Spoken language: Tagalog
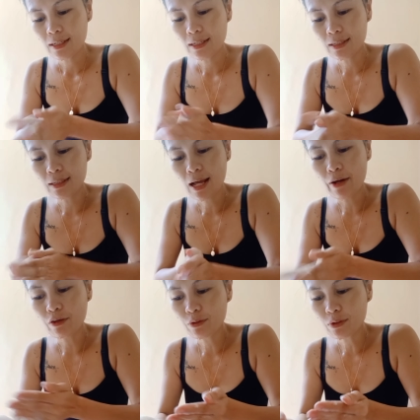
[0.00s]
i- ano
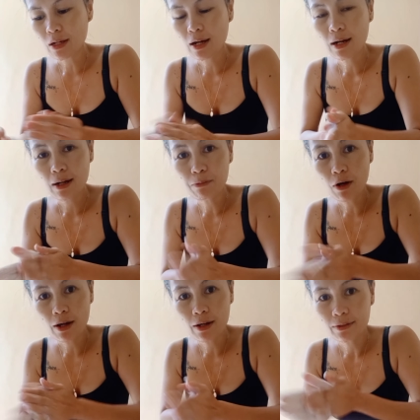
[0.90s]
nyo sa
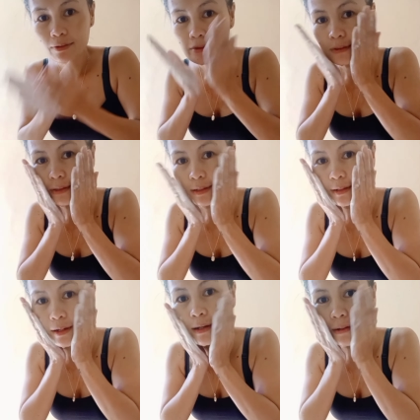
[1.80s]
mukha nyo. Yan.